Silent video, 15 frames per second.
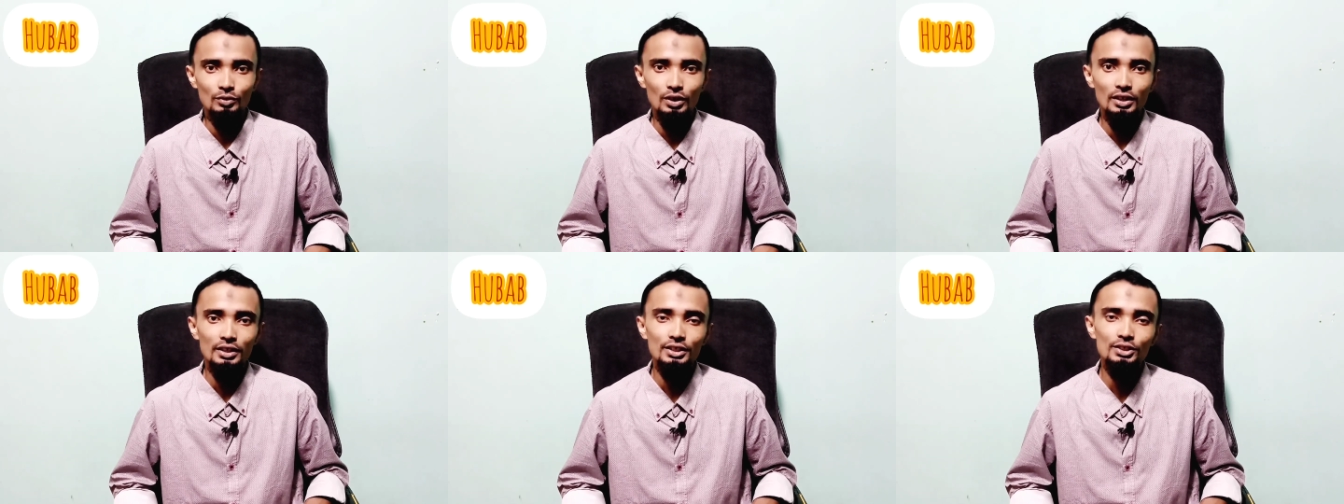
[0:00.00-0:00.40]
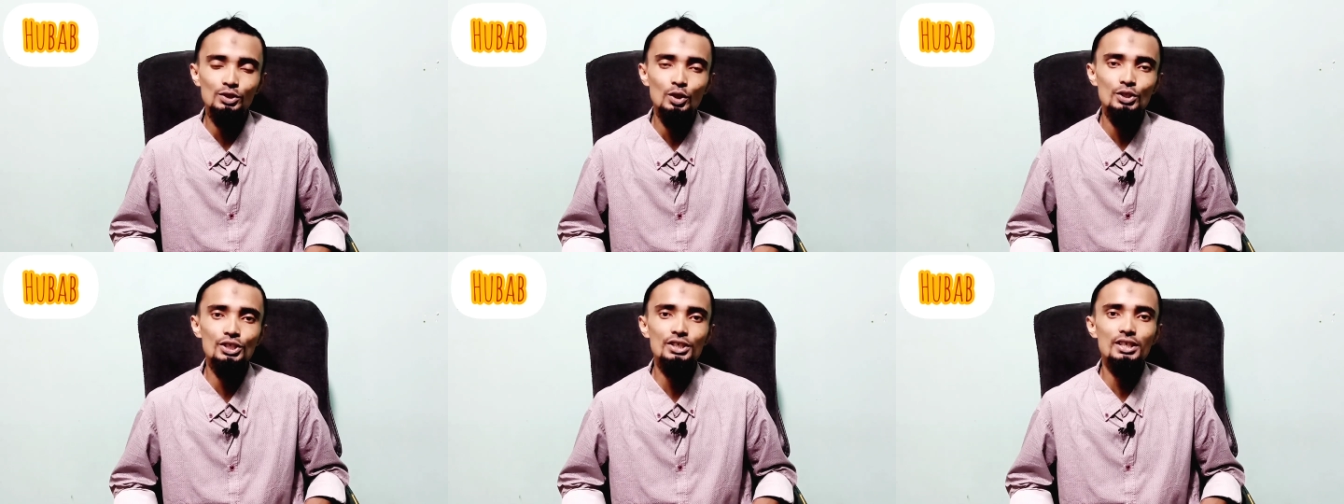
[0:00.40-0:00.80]
এই
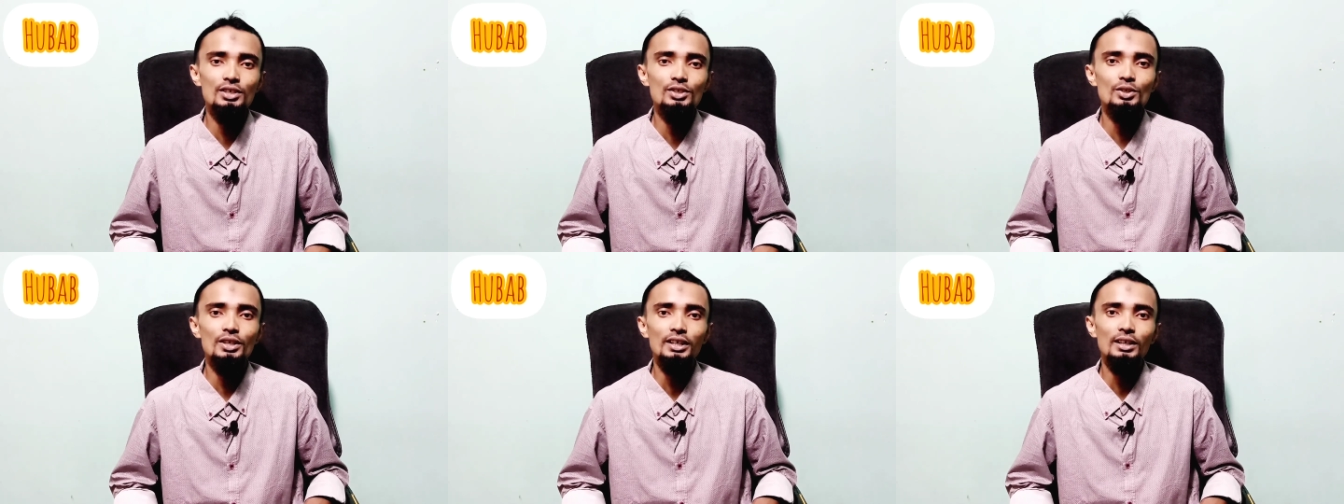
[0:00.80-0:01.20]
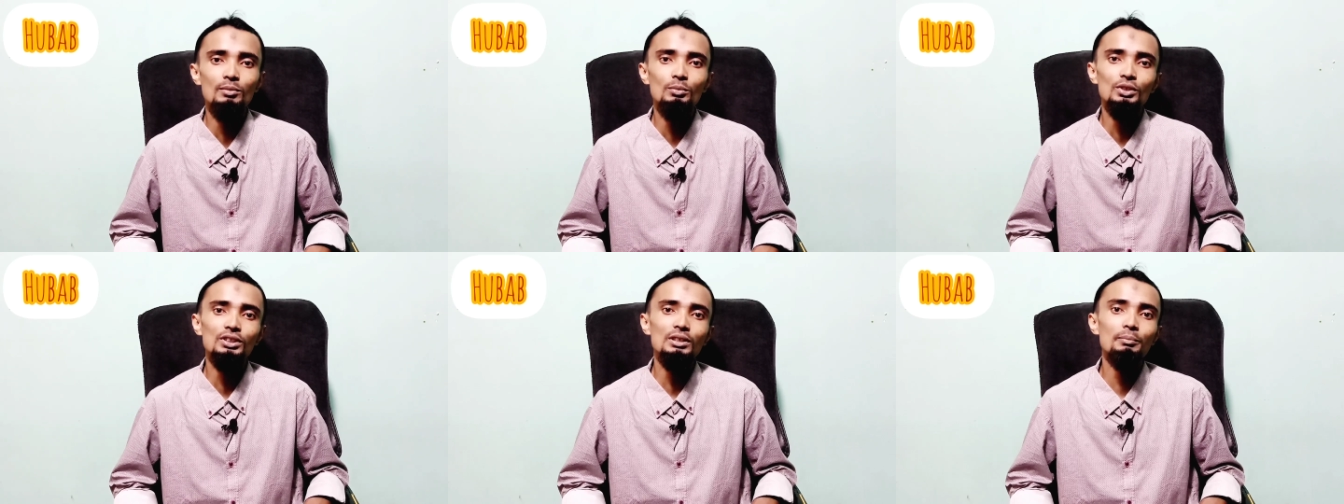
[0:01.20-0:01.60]
ছয়শো সাতশো টাকার
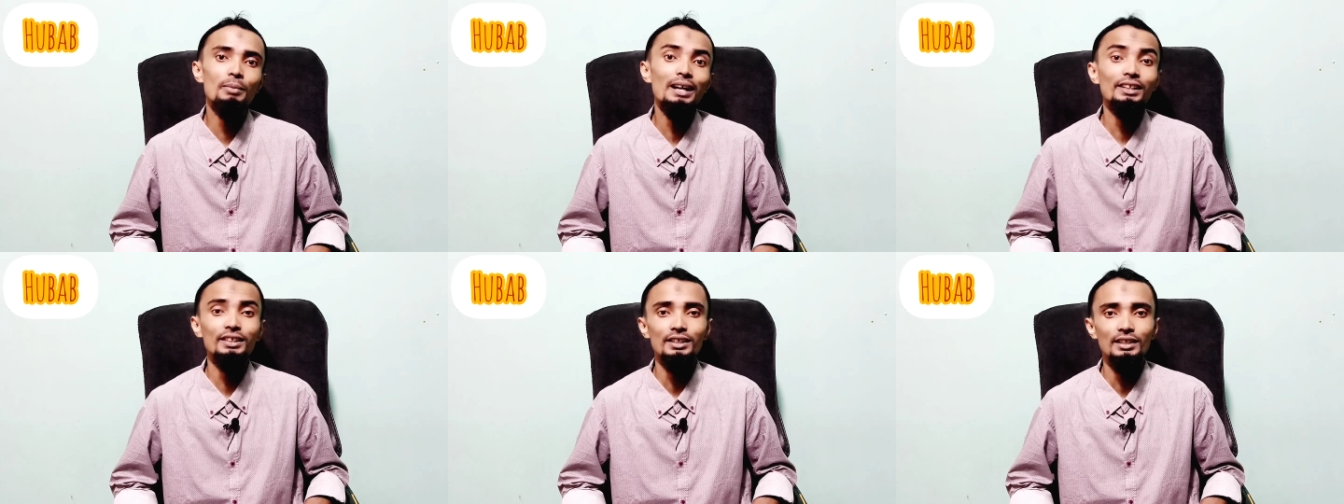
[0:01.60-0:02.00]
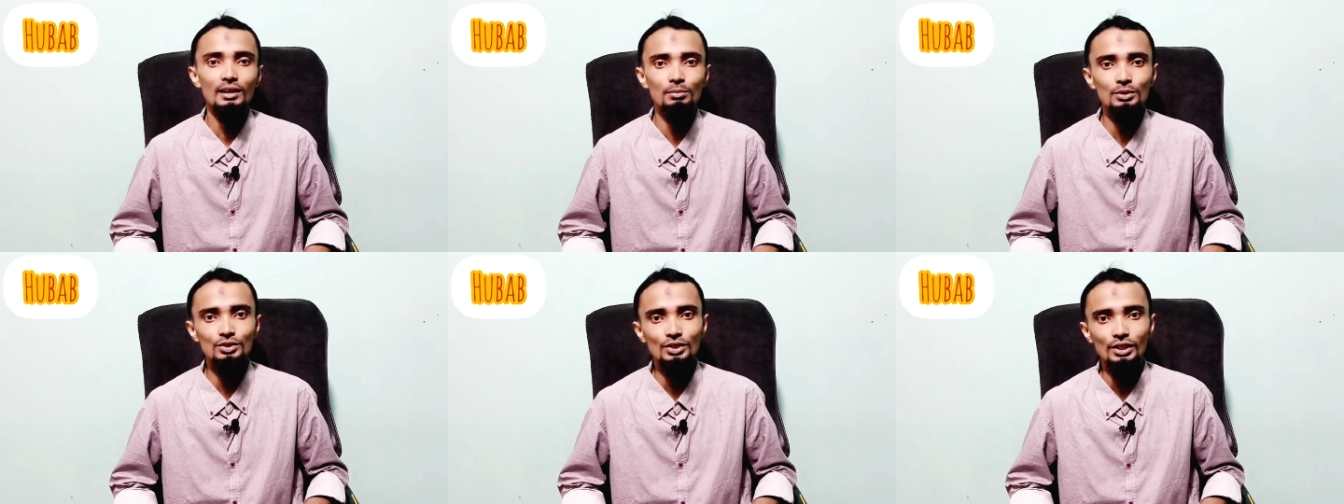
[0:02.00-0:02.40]
মধ্যে বাটিকের
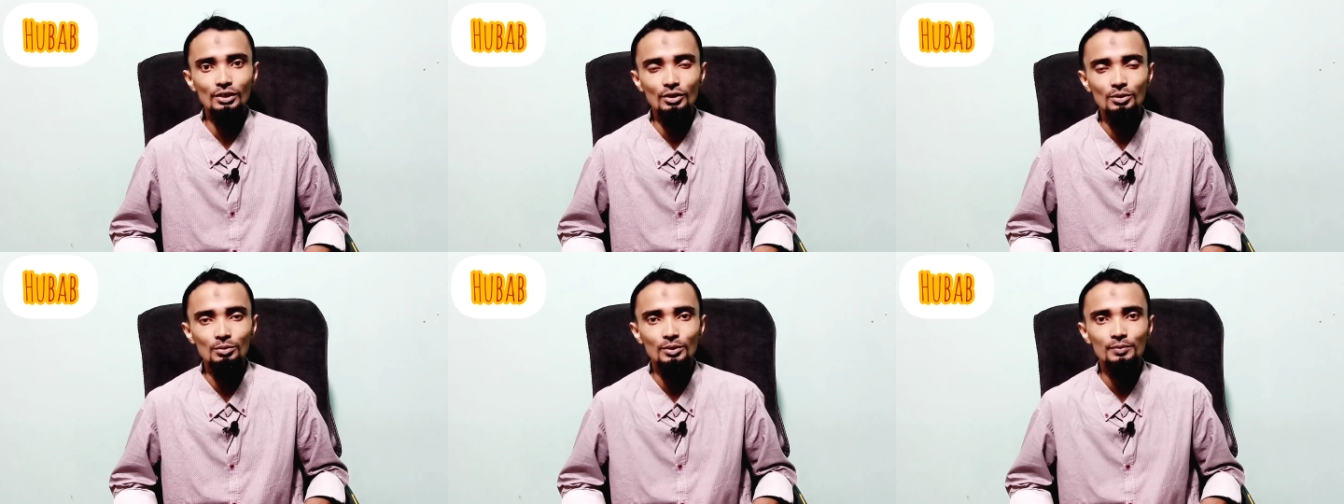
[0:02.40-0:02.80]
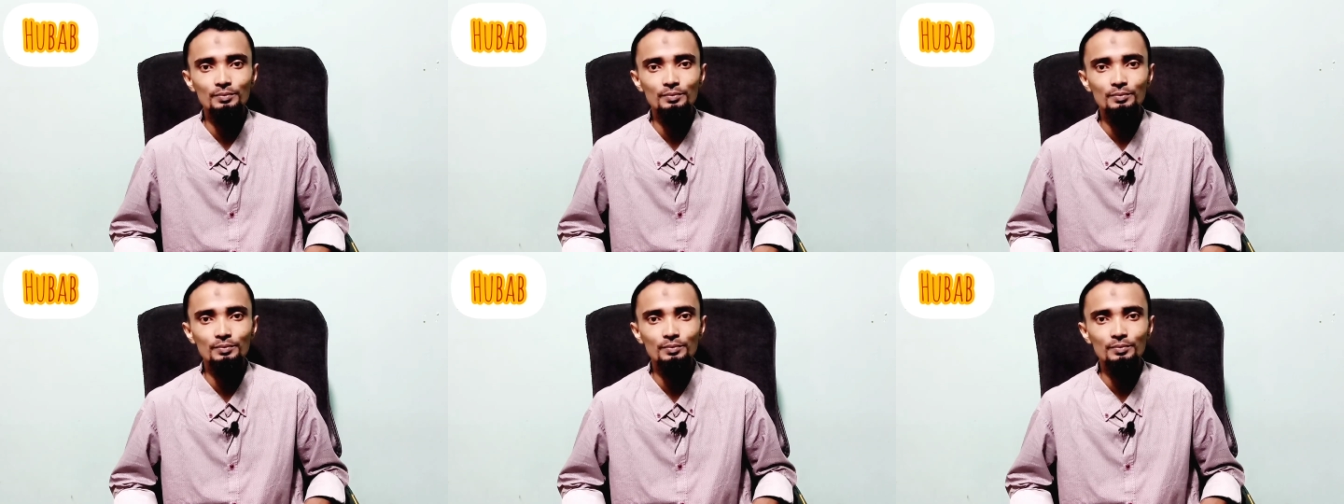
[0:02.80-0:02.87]
কাপড় সেল করব